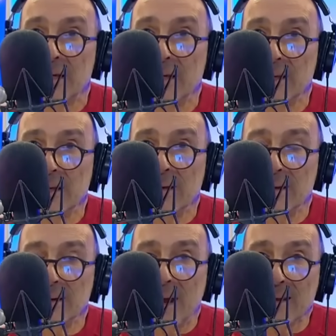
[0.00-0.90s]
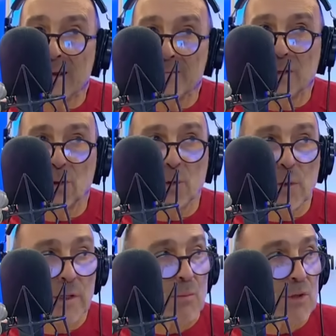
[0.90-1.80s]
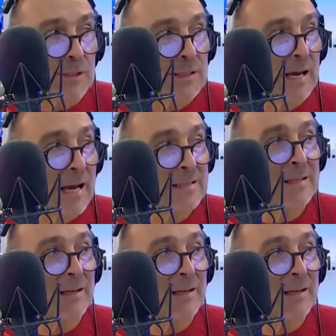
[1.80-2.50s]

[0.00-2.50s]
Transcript: eh, hayan visto a Luis Hermosilla alguien